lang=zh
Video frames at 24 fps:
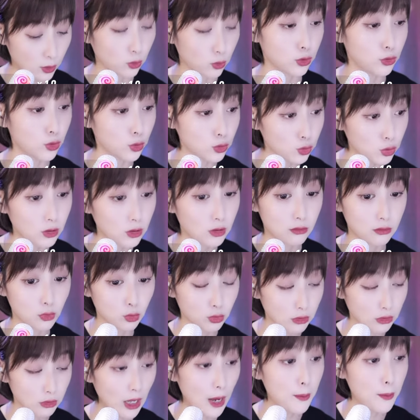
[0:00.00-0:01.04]
现在有的
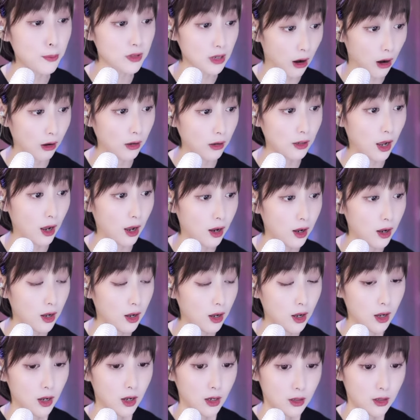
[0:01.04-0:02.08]
都就是都当不
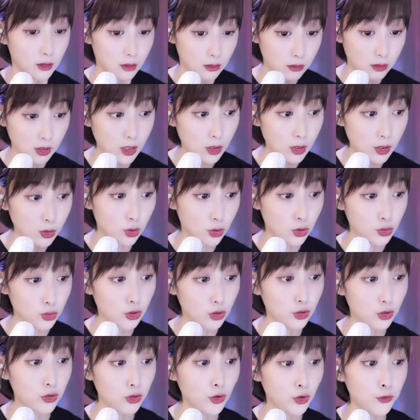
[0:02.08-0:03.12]
成了，
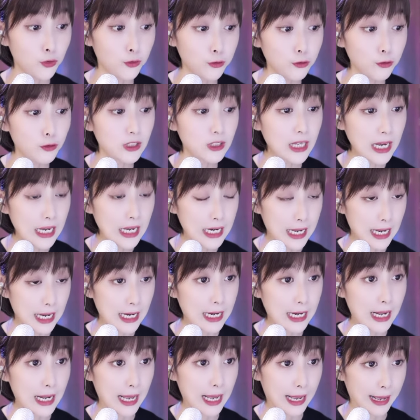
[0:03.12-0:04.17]
兴许说都负债累
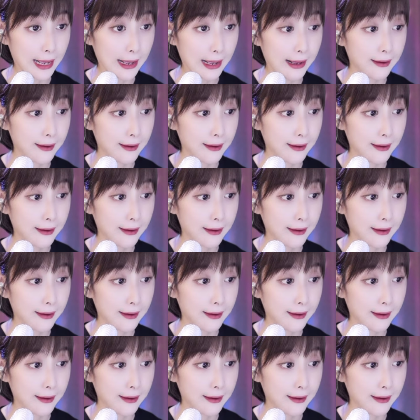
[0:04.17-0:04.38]
累，